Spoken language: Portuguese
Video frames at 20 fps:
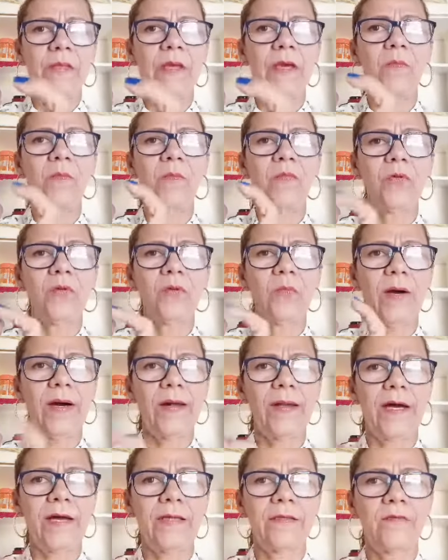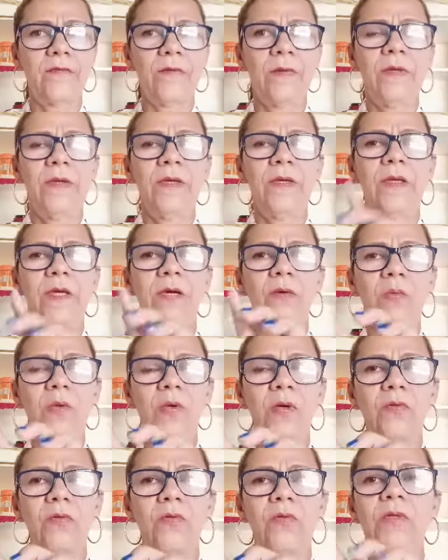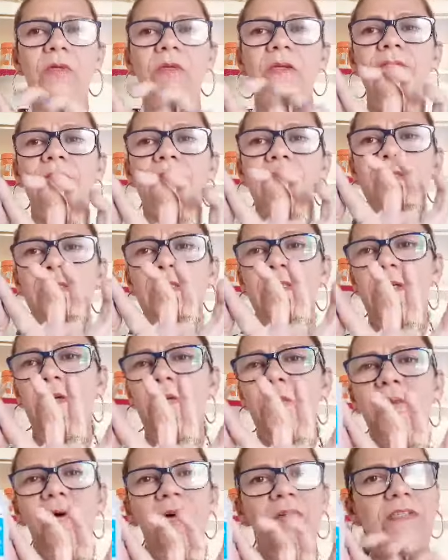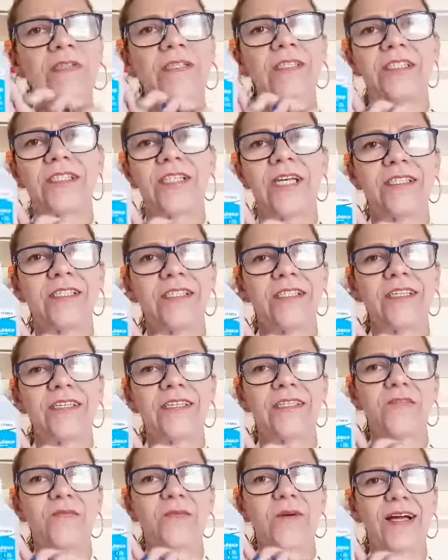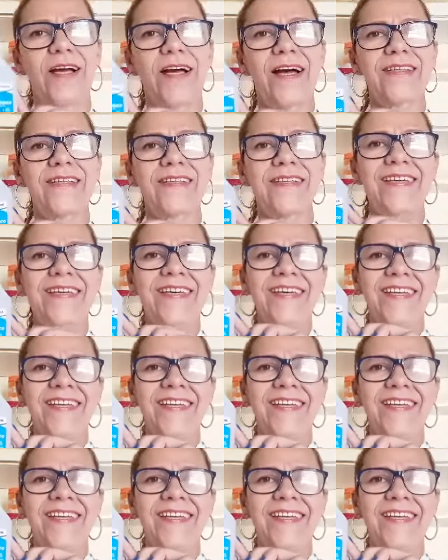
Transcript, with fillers: É muito barato é um produto que você não pode deixar de ter na sua casa,